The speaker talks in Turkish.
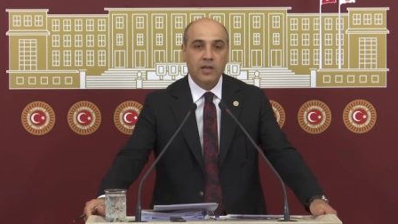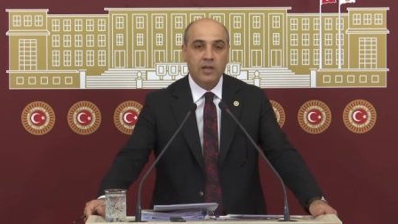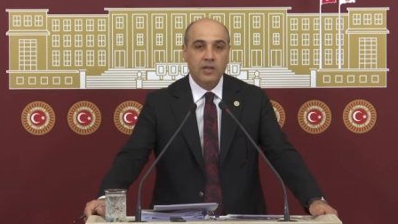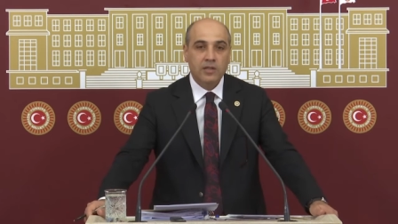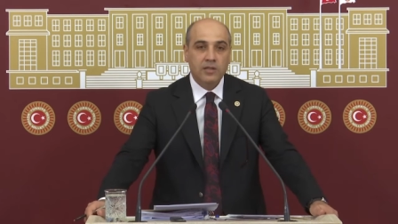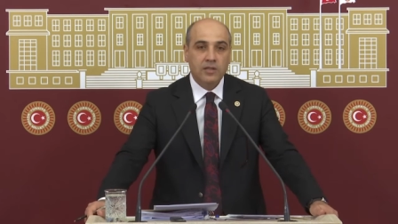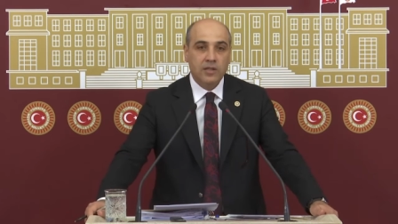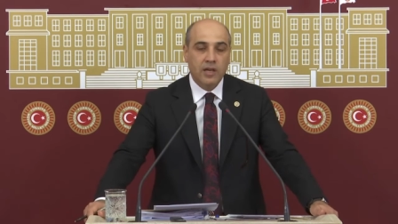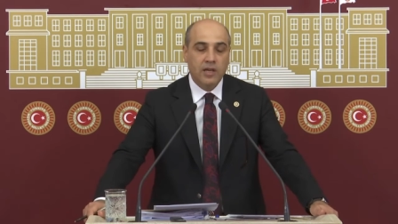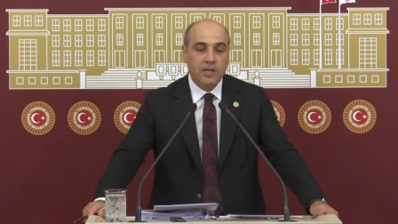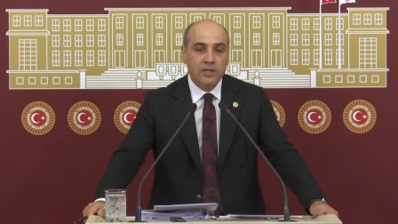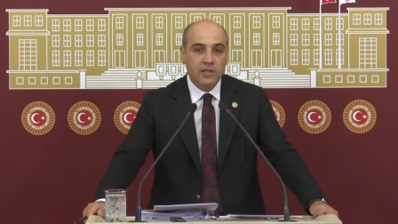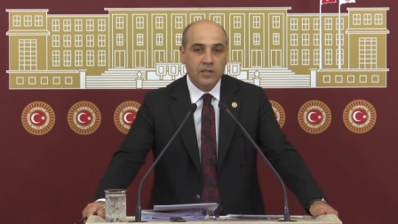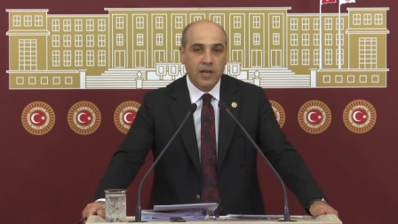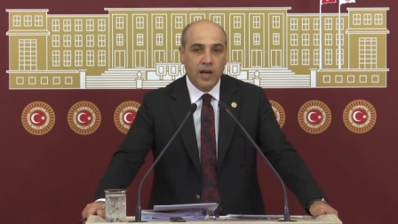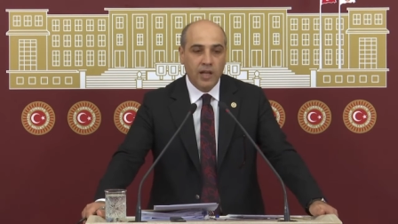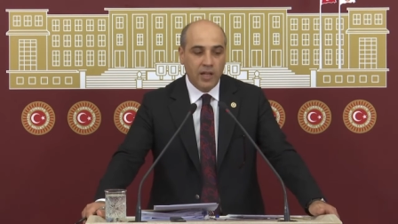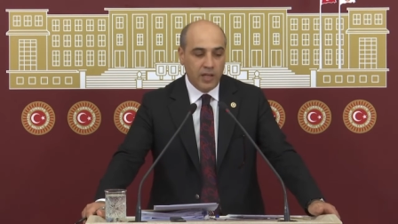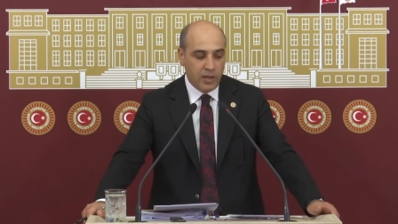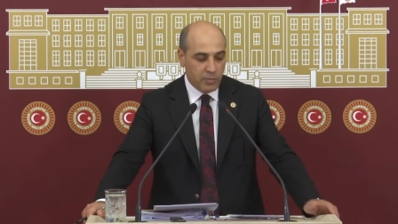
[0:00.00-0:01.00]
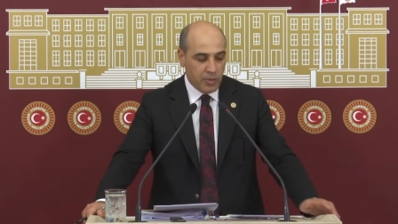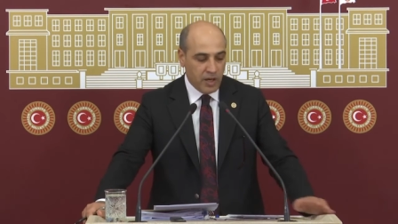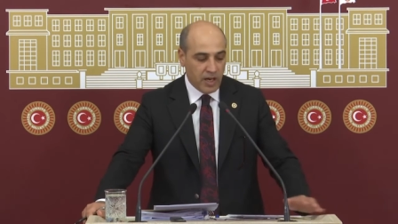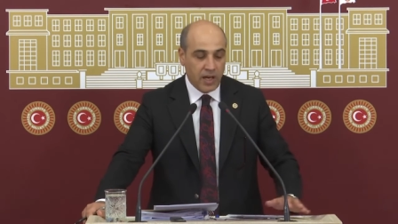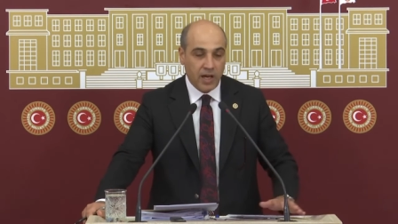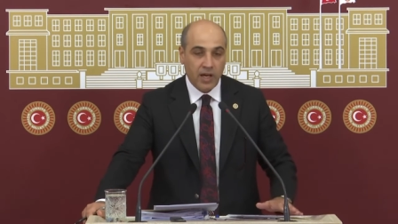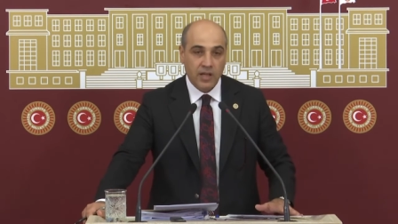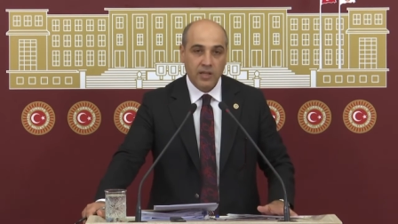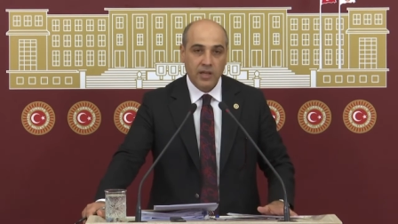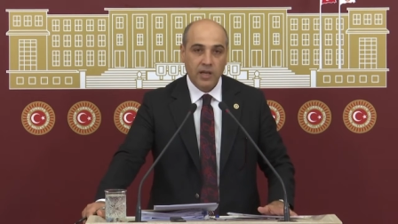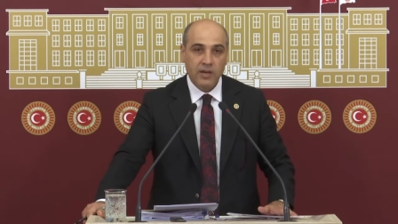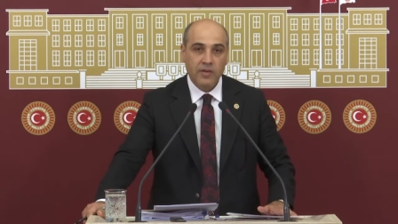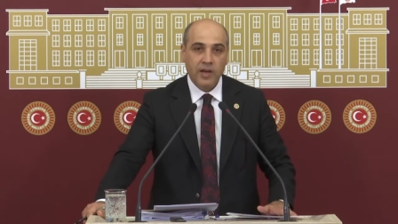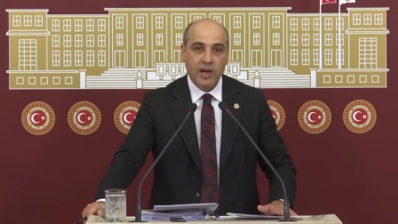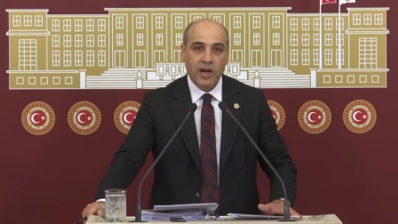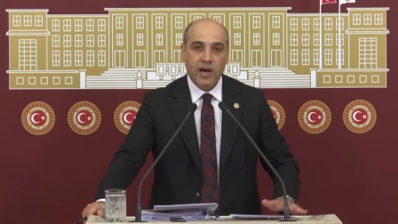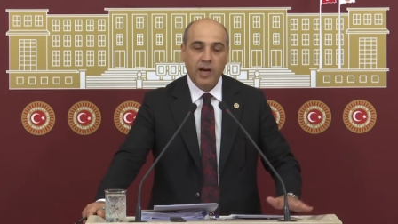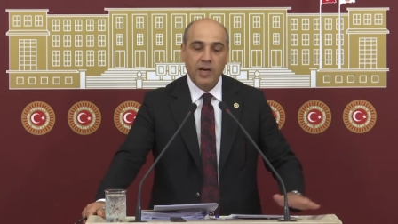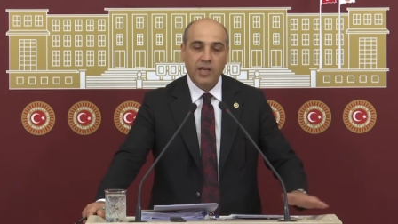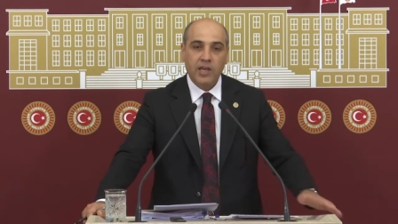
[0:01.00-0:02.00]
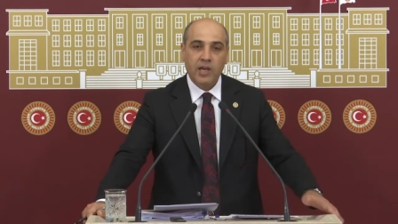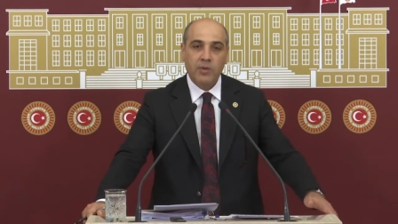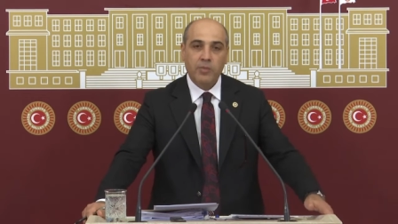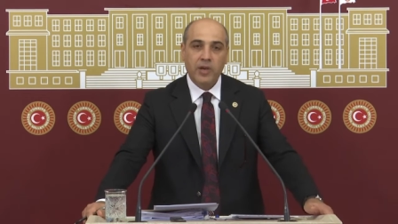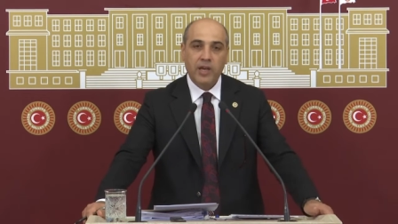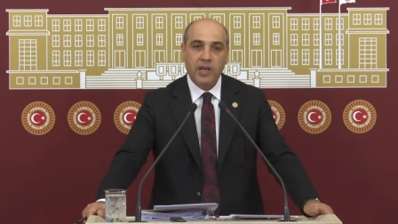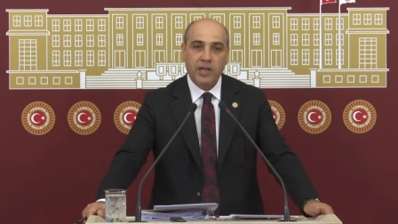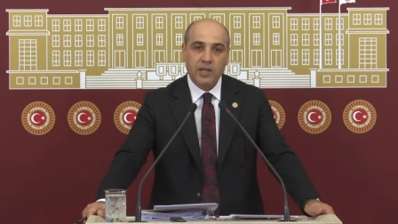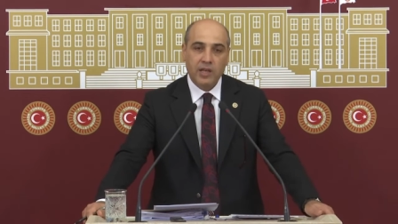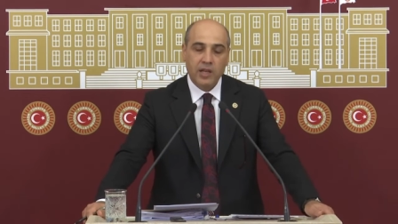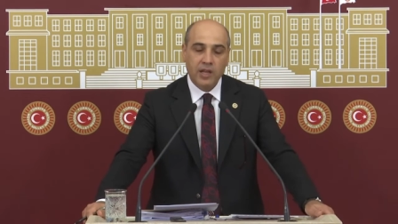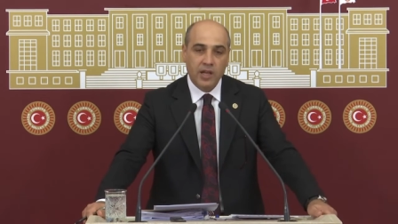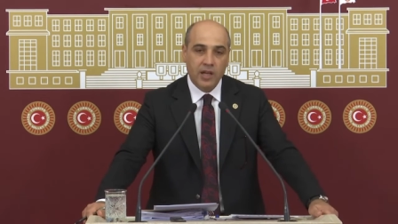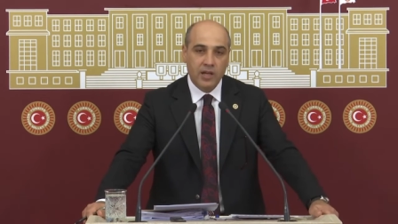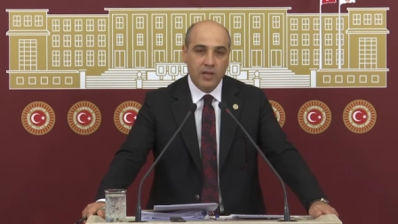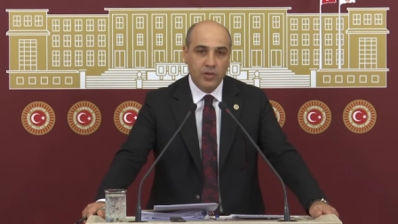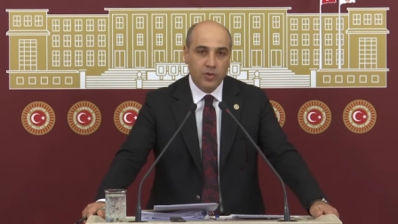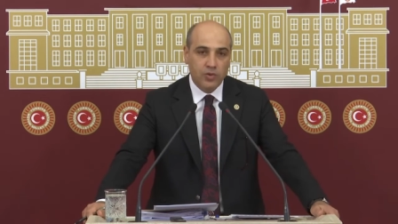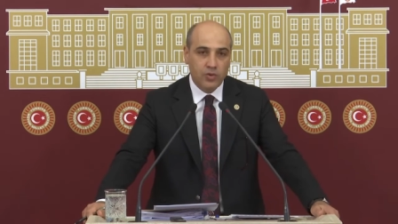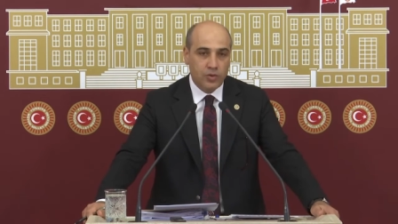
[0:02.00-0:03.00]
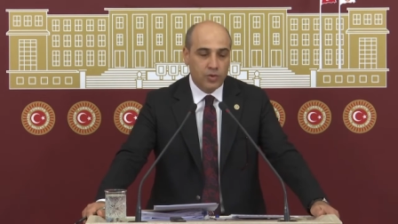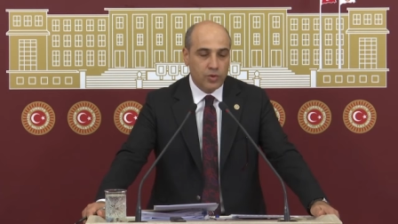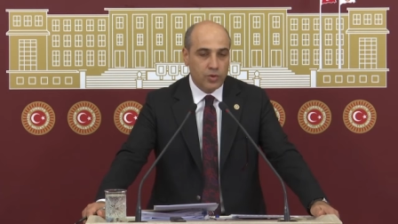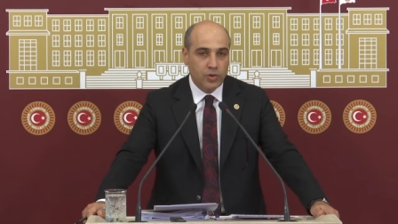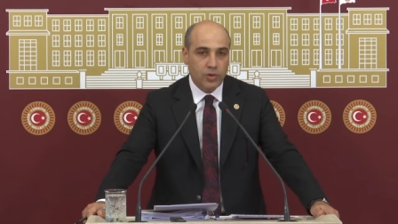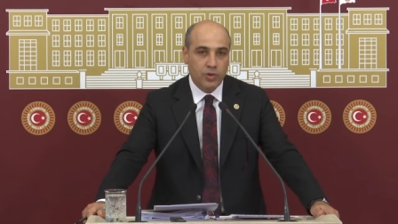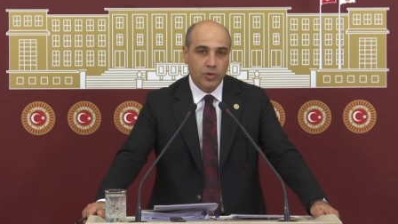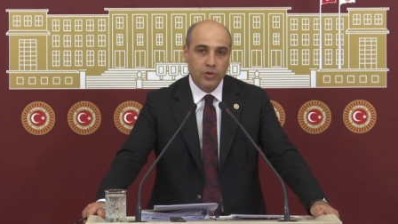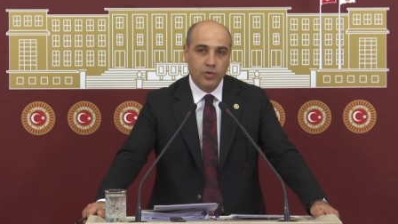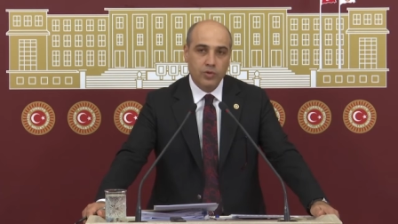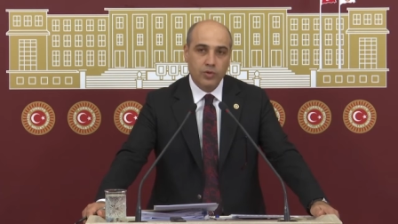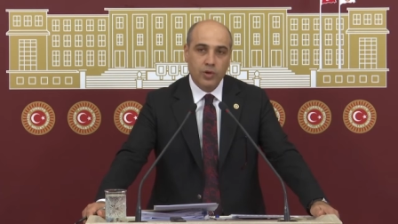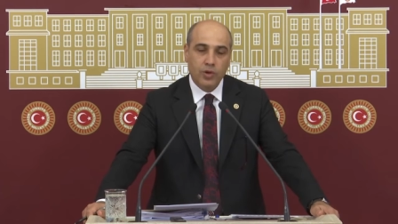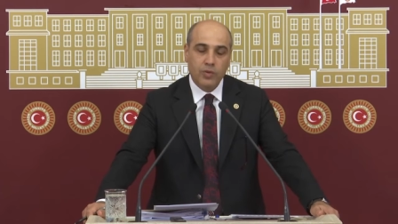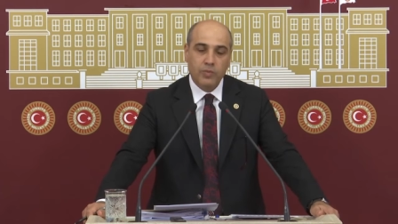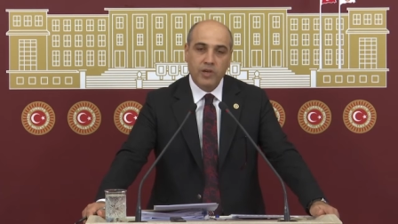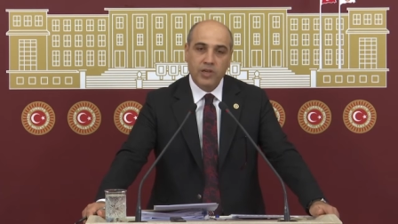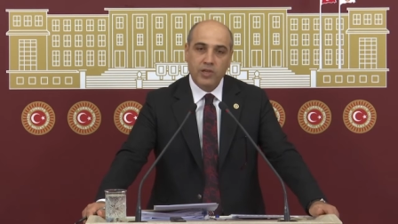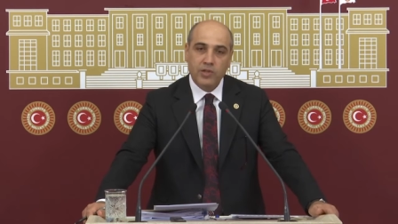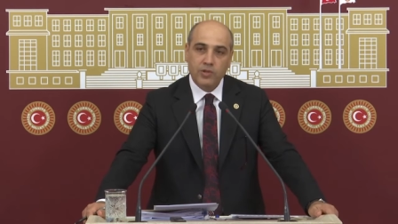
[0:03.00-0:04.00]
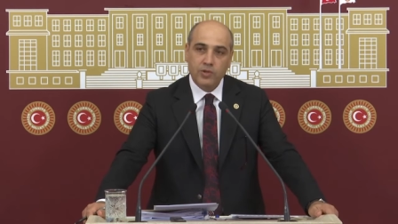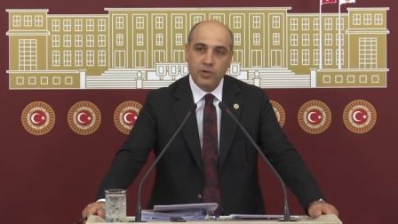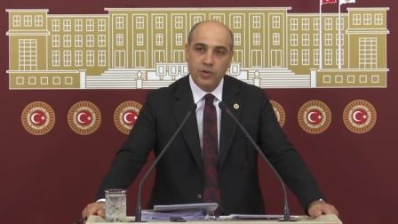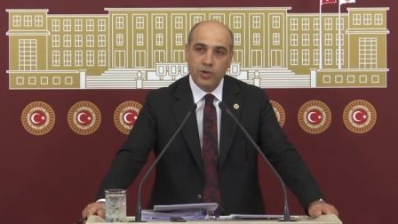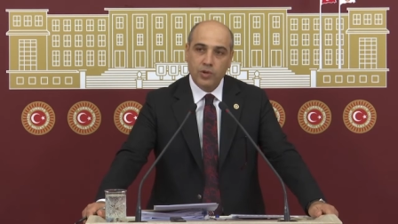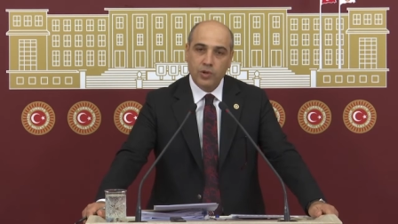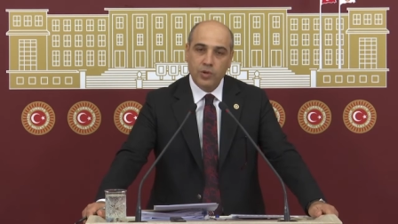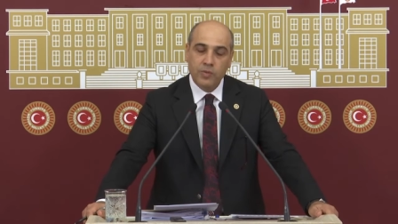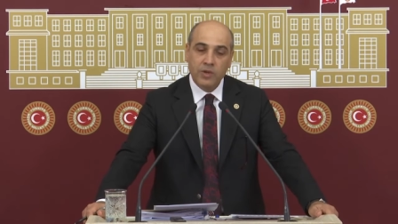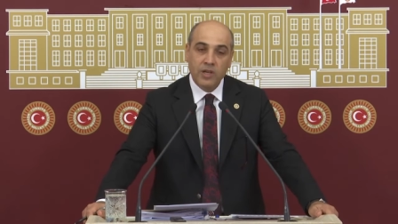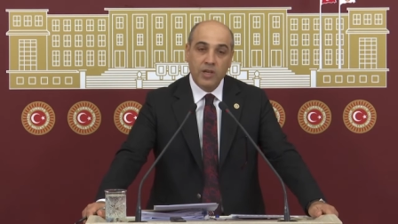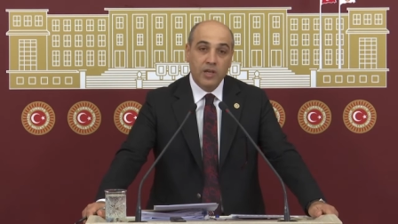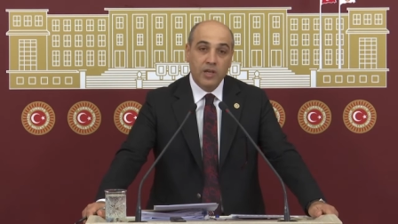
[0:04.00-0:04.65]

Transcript: Sayın Sağlık Bakanı'na ve AKP yetkililerine şunu sormak istiyorum.